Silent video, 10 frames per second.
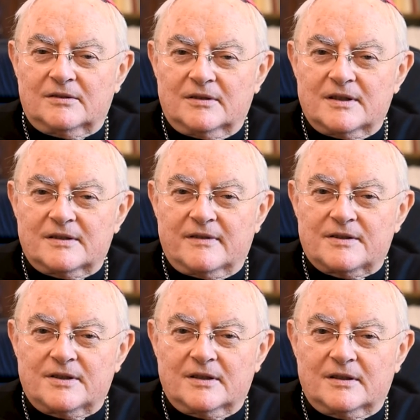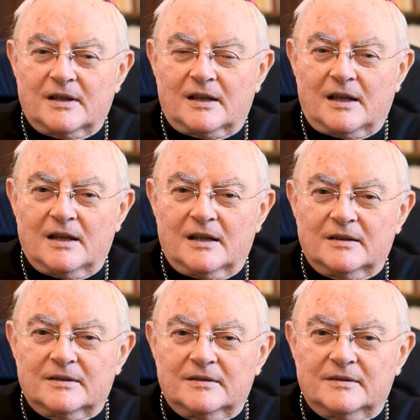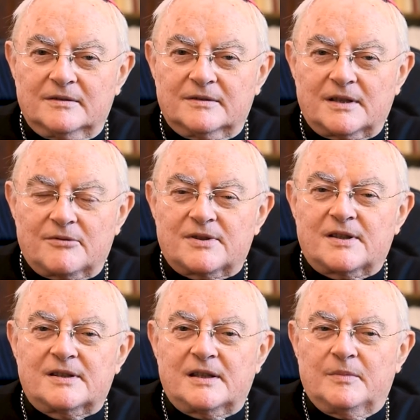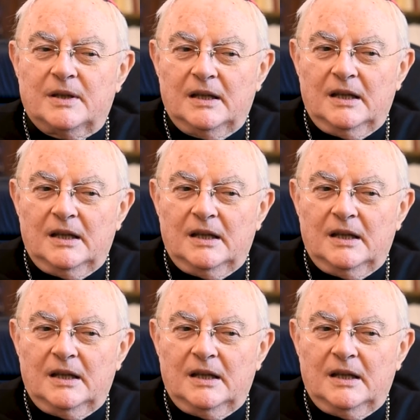To jest właśnie taka, cały system